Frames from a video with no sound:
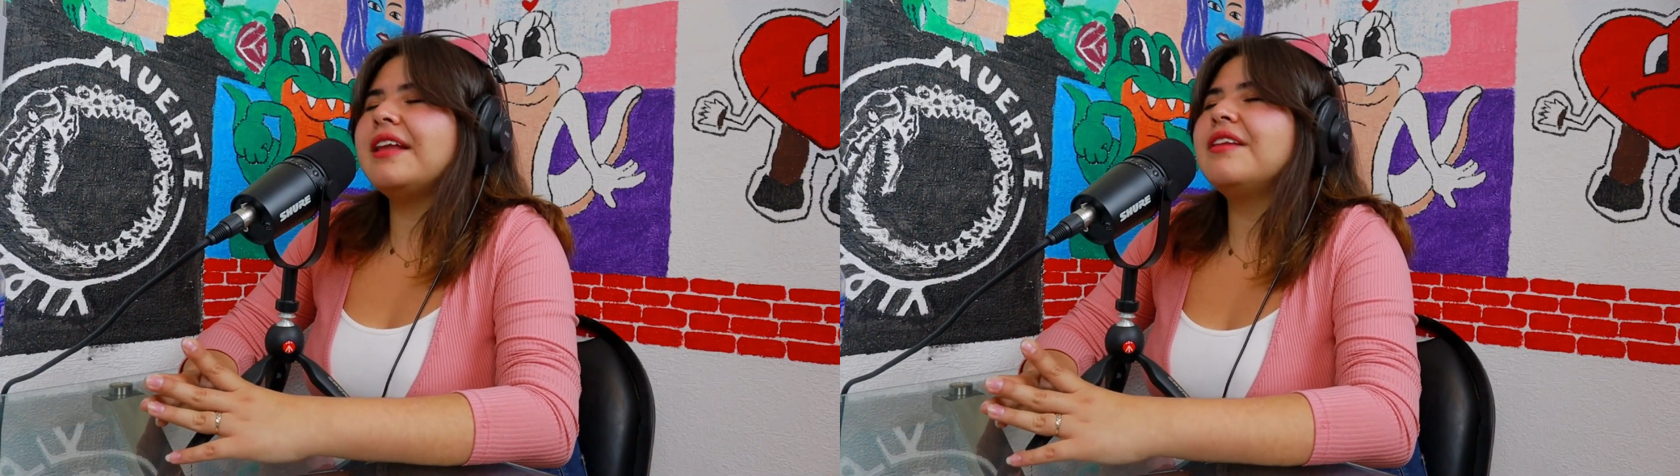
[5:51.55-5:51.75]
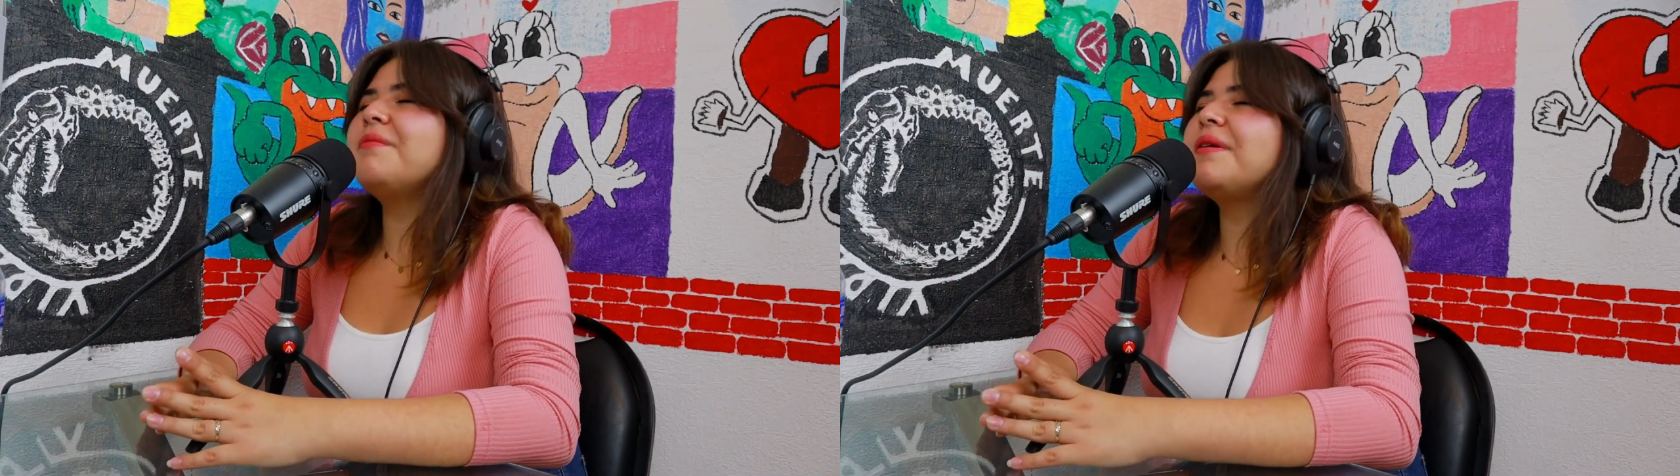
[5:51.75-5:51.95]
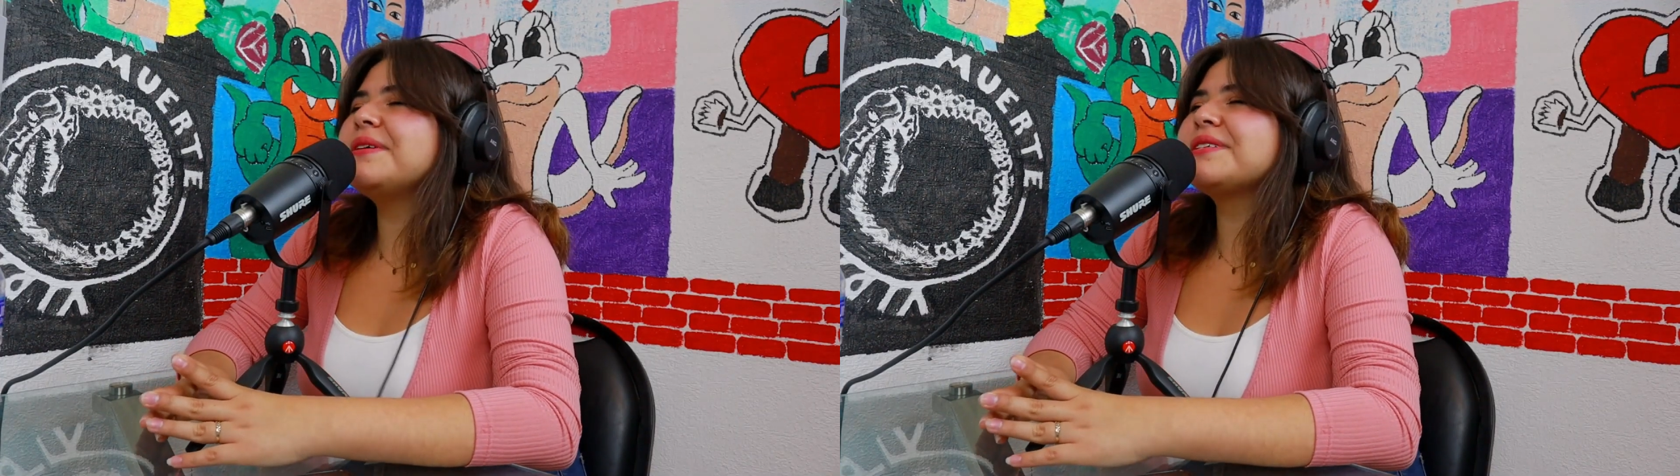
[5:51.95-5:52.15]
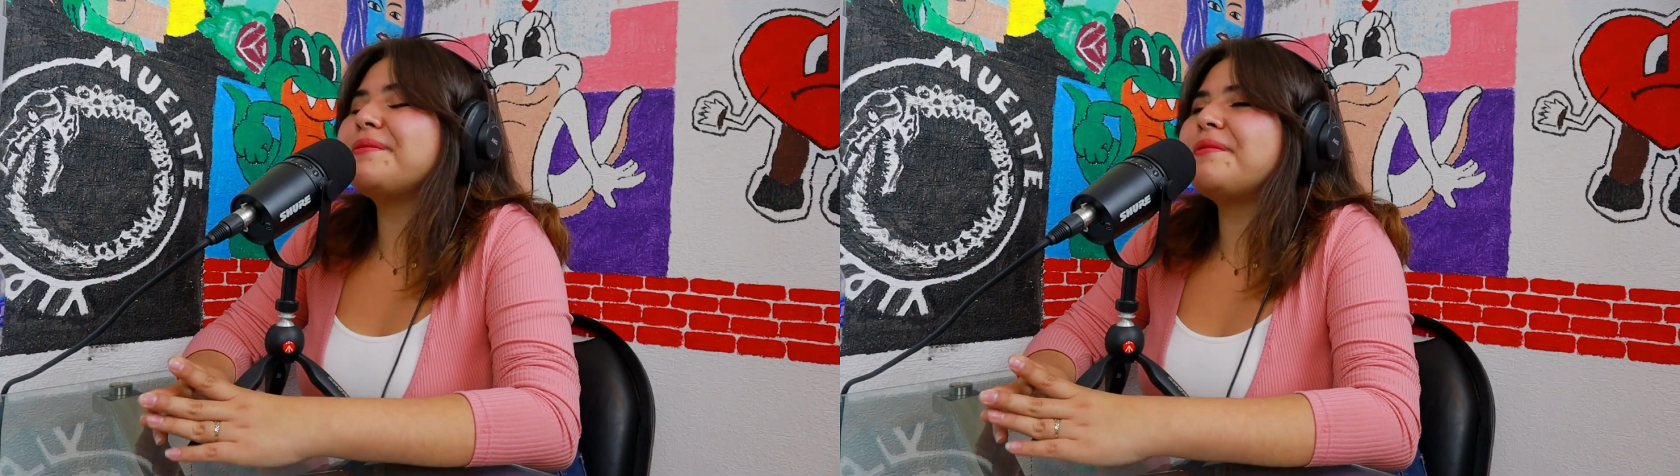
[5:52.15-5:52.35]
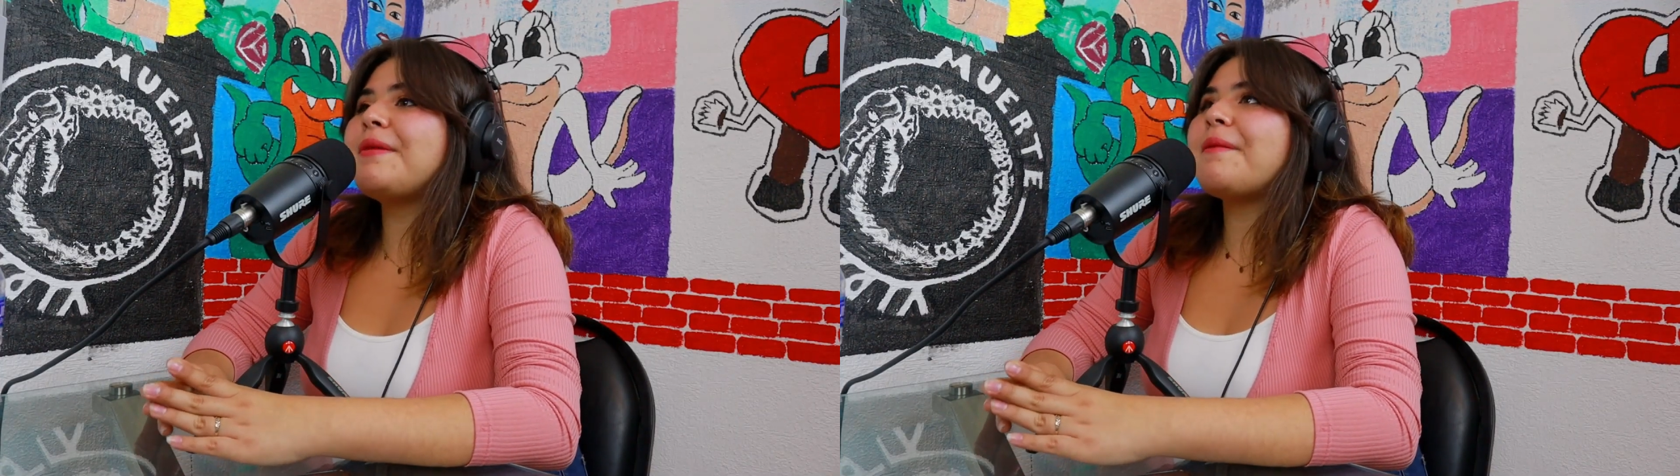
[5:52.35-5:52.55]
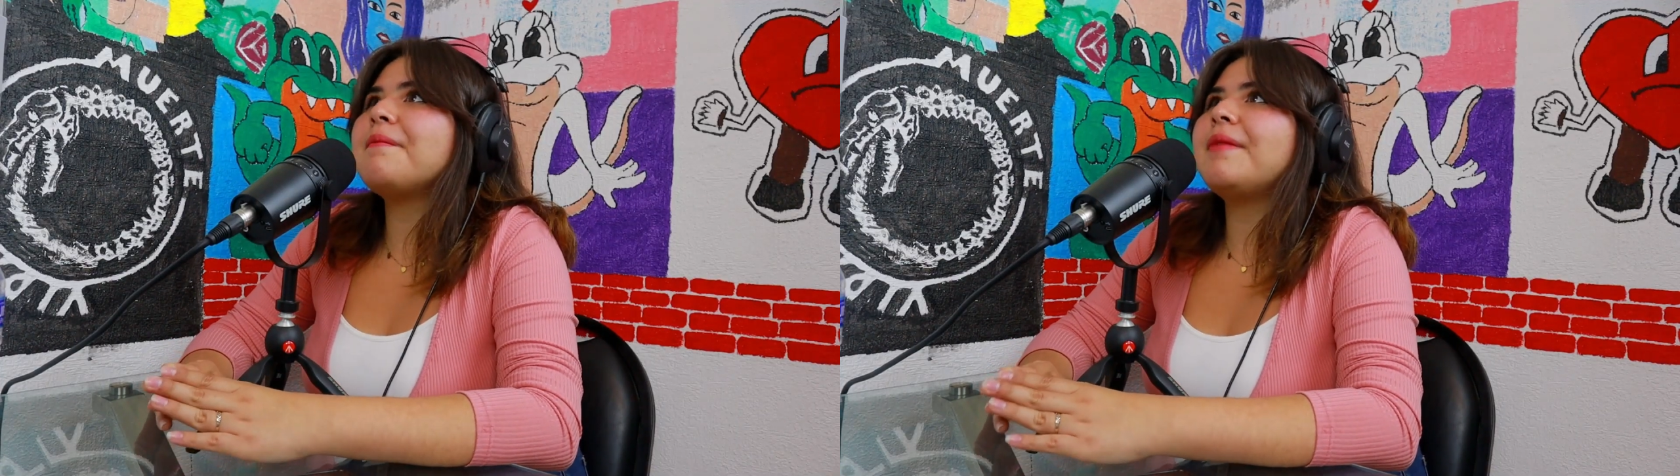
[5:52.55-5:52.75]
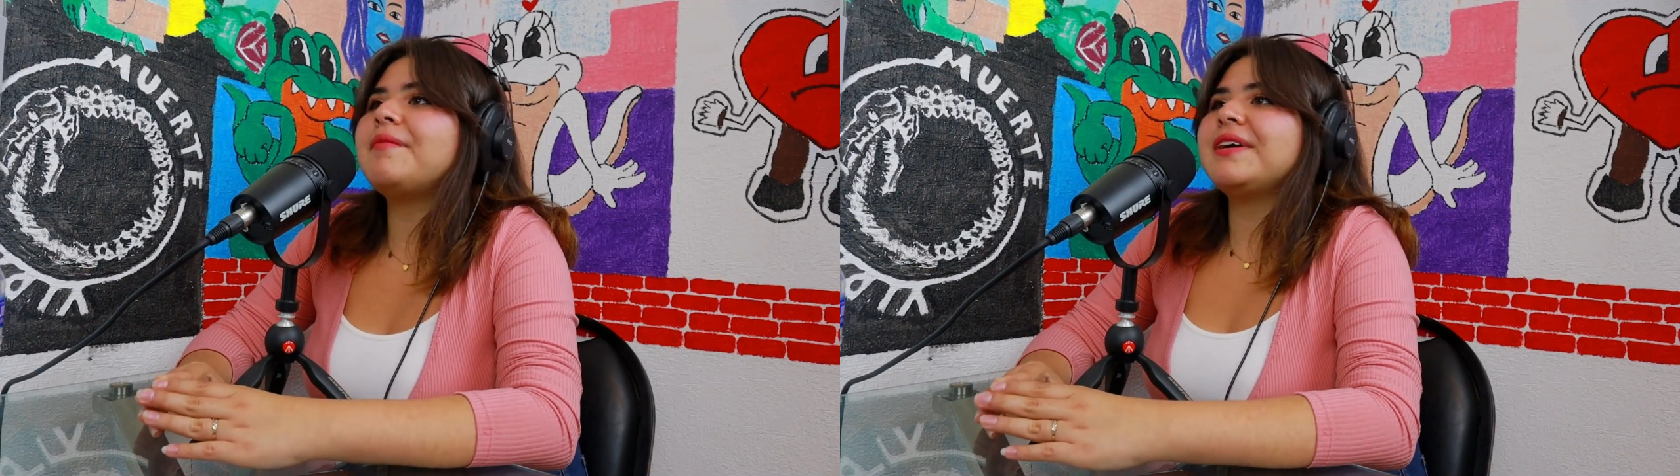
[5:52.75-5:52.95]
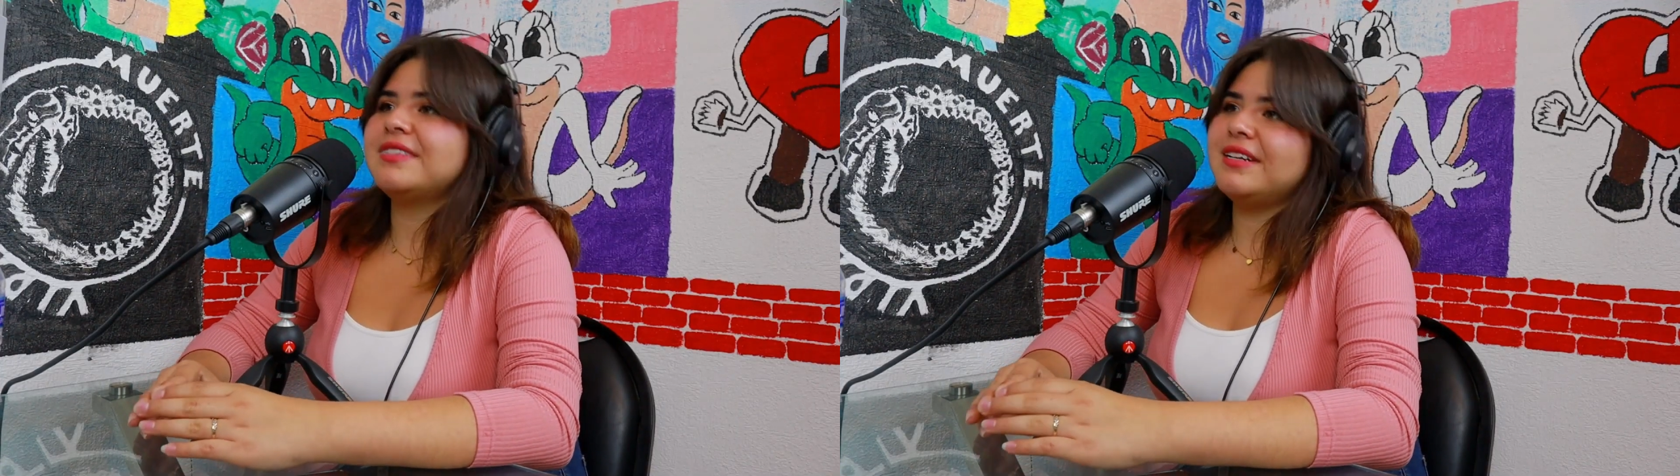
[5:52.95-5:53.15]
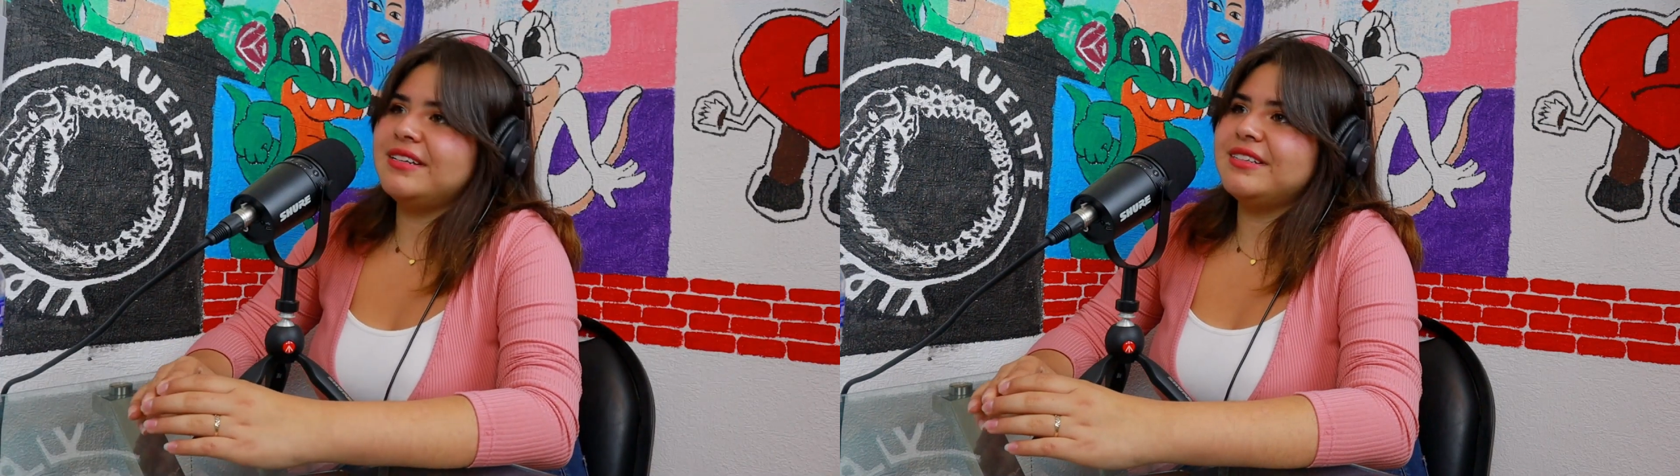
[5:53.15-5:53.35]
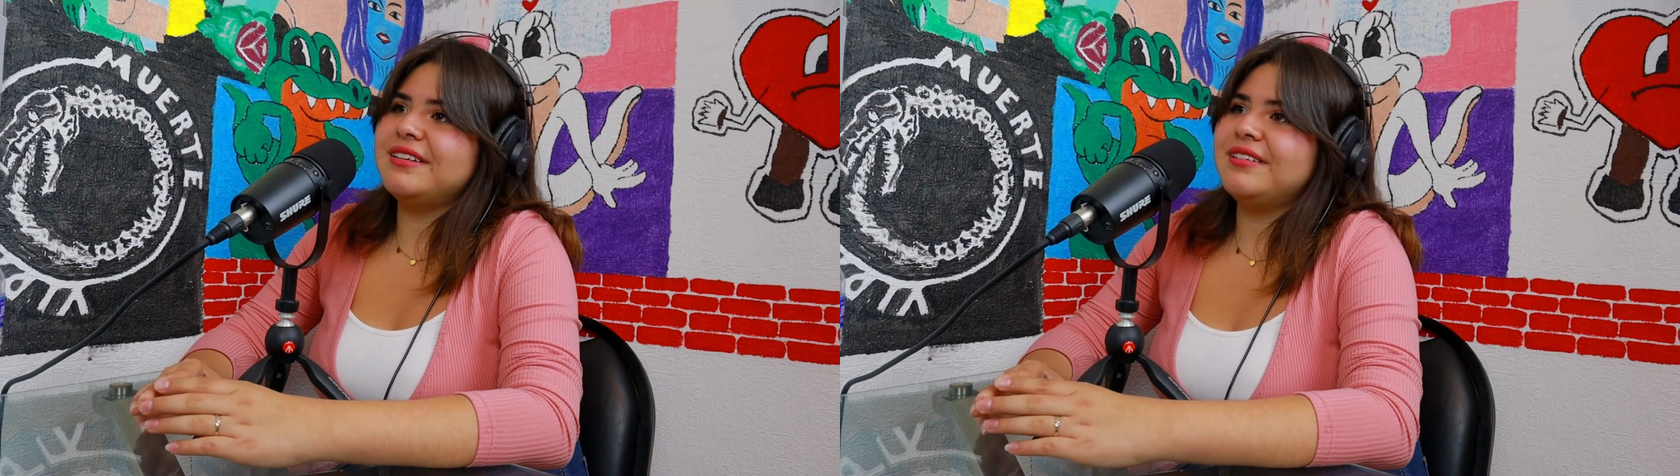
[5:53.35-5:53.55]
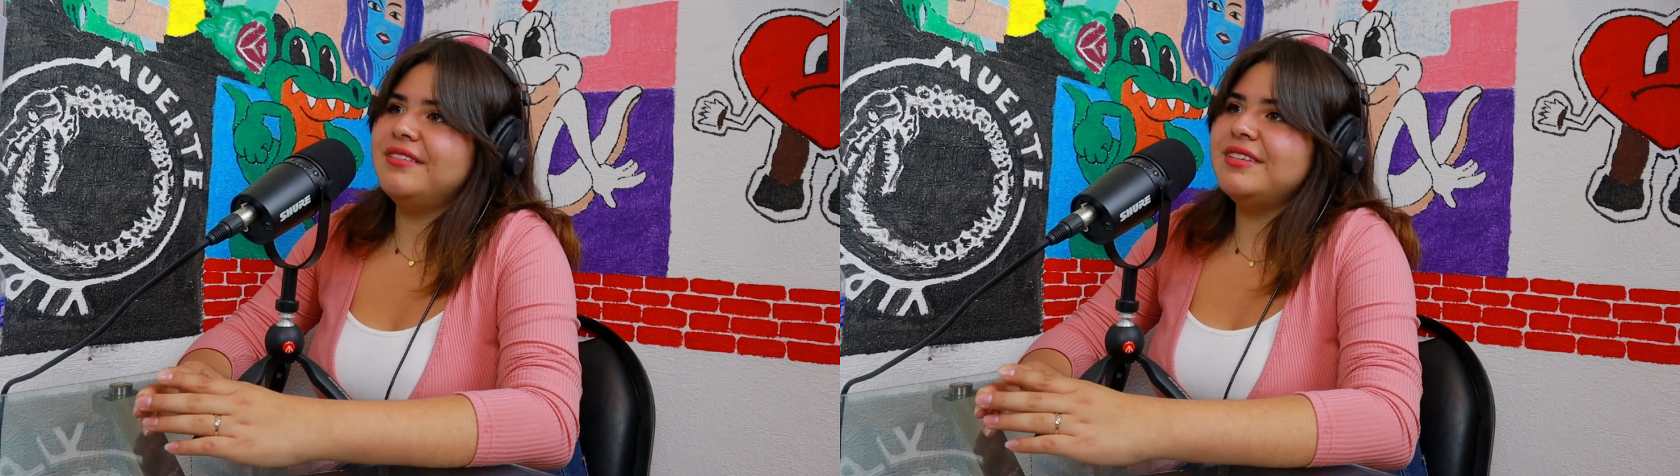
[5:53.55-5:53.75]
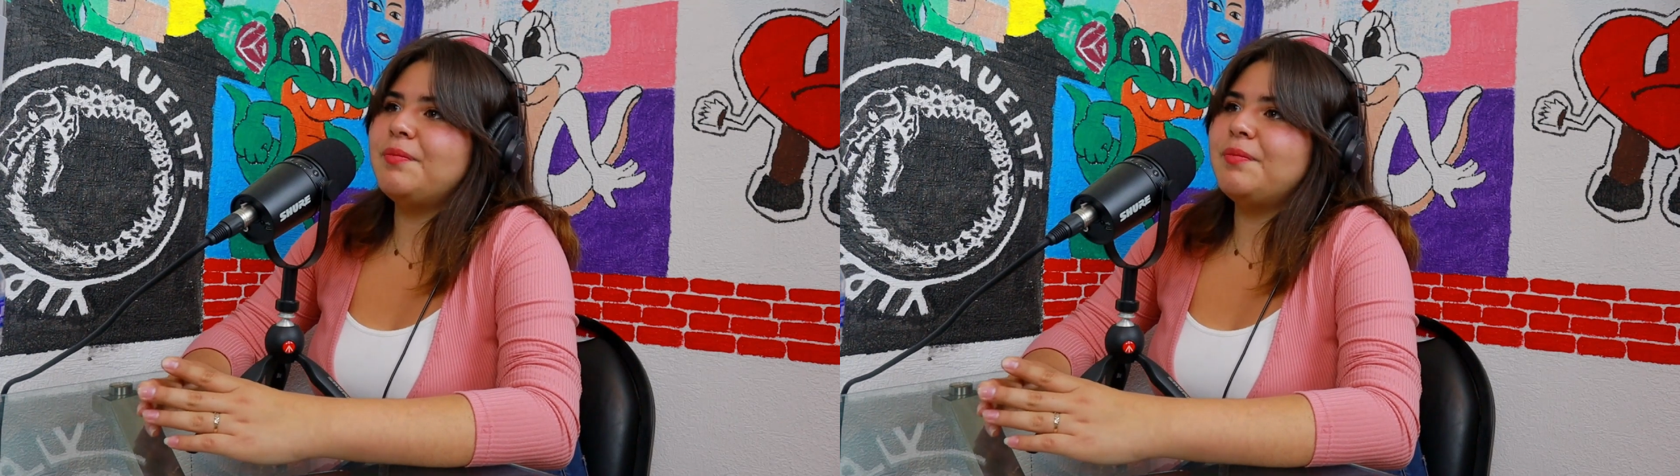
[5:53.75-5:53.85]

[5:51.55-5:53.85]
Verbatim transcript: y no mames como mi mamá esa clase, ¿no?